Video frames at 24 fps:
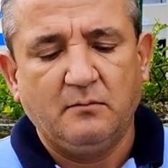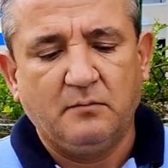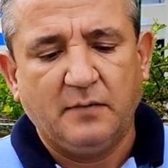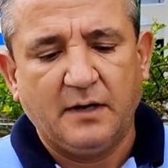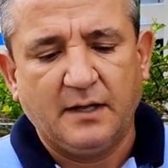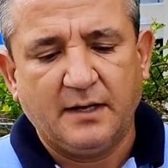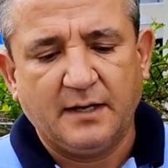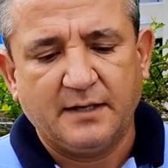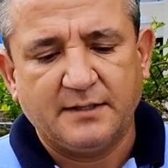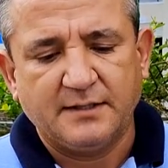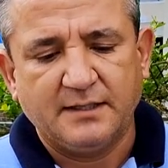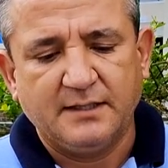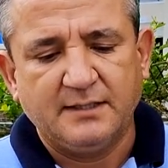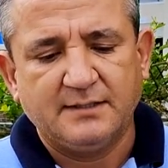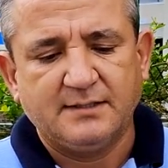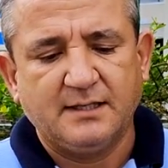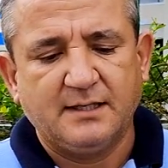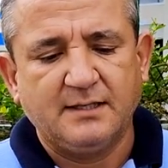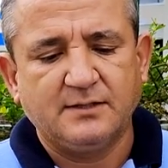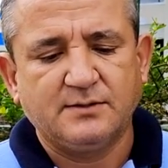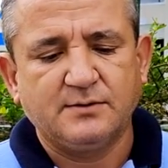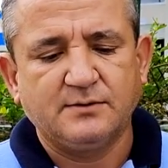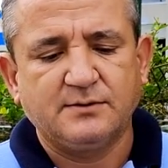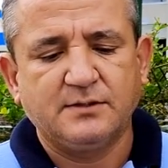para
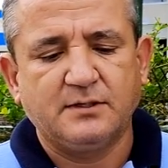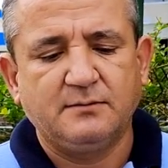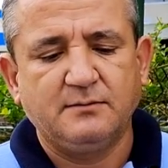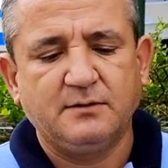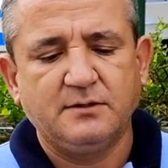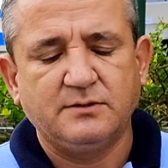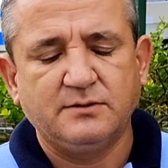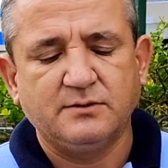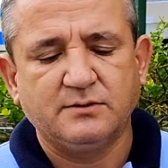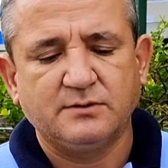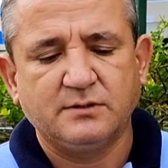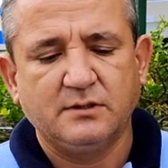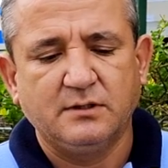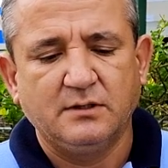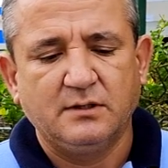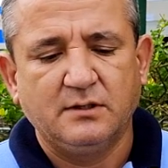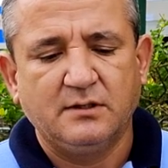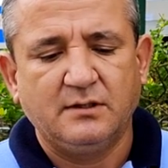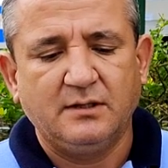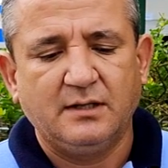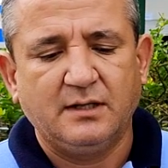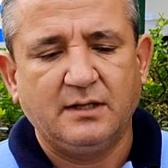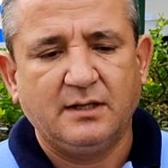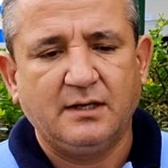realizar estos servicios
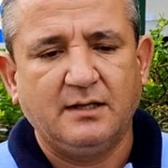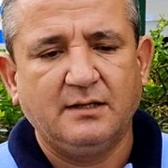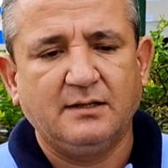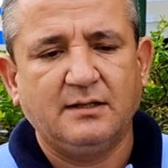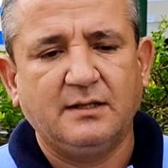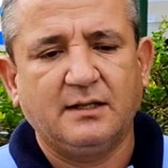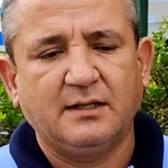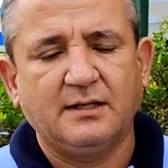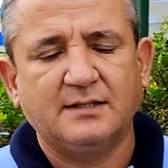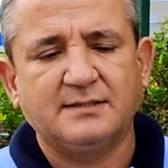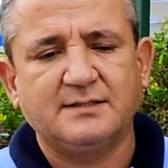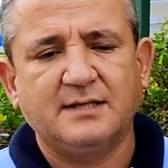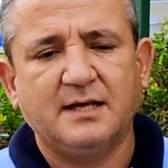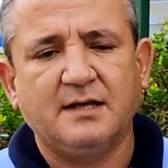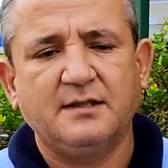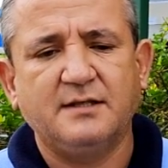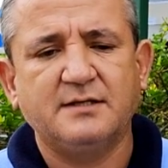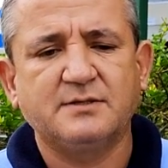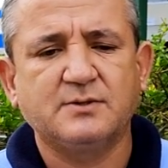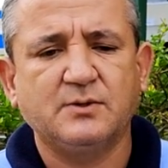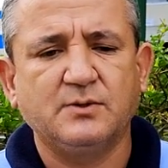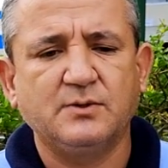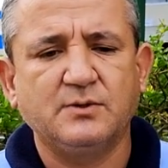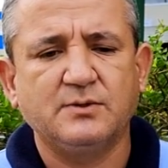de gente que sea
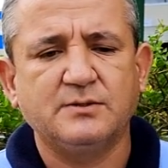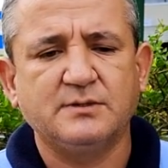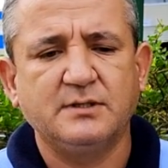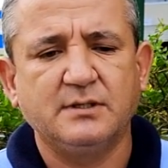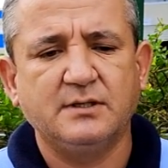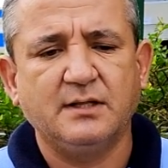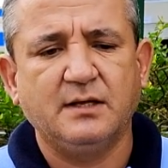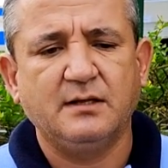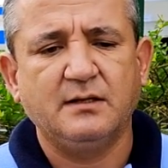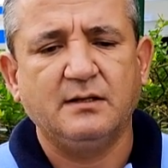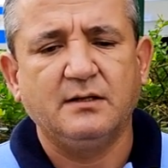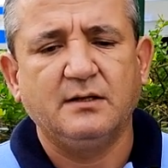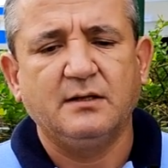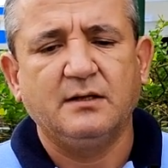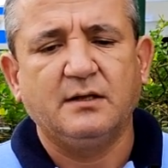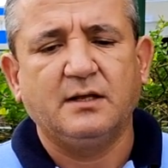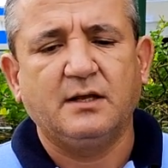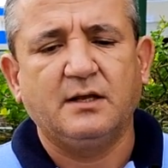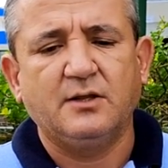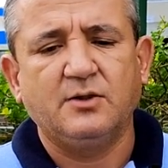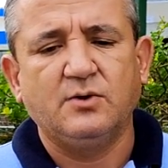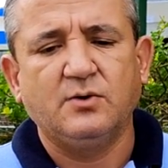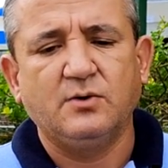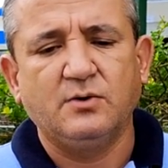desconocida,
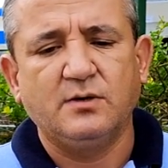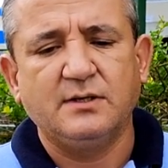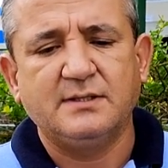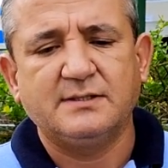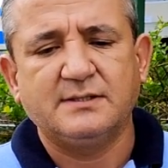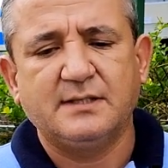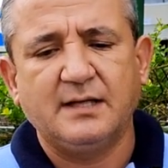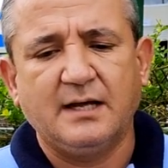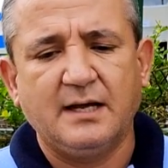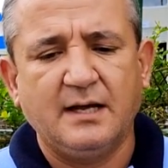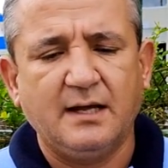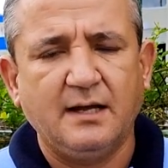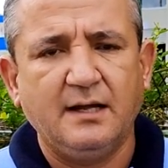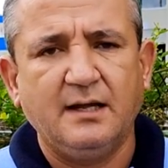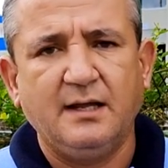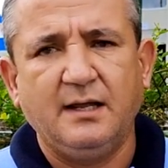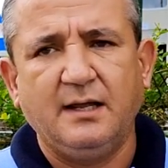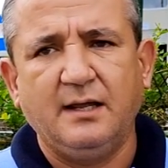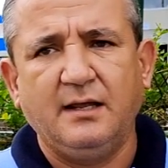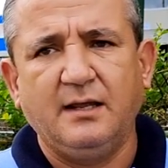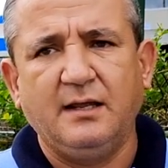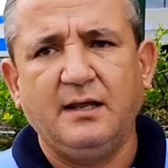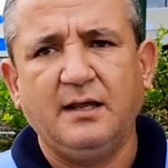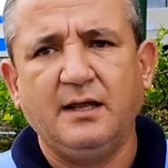que no está
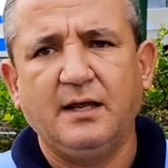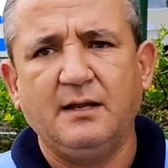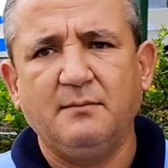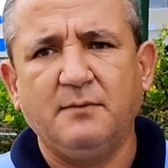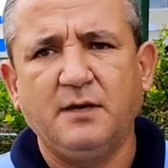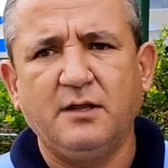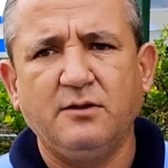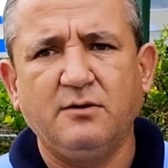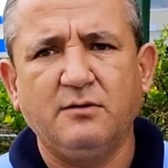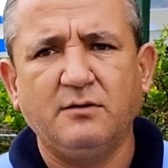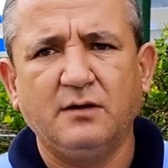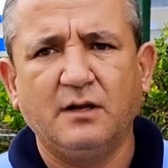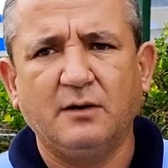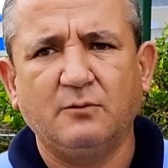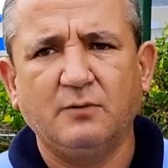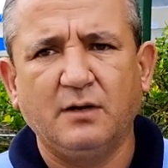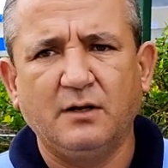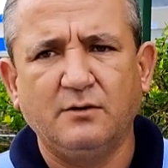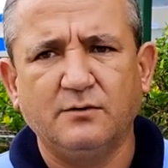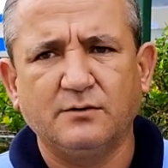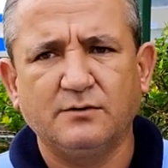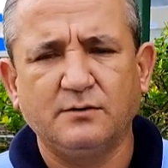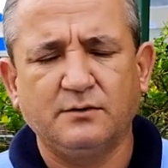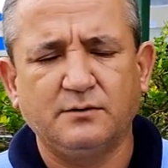eh, en el medio en el
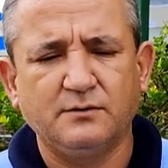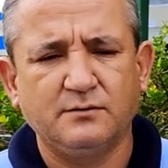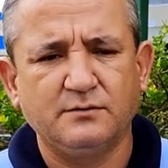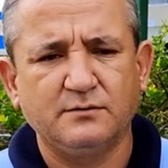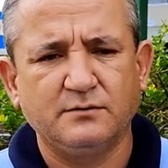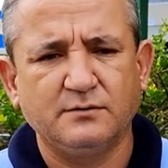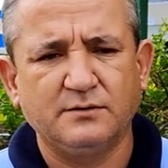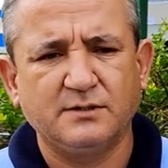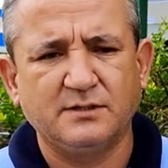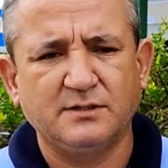cual nosotros nos